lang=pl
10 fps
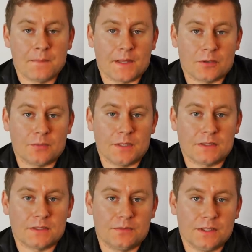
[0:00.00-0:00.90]

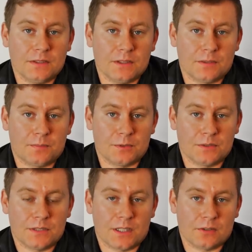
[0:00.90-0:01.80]
Natomiast w jednych
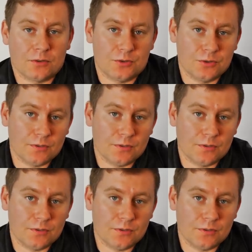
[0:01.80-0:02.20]
pozycjach dość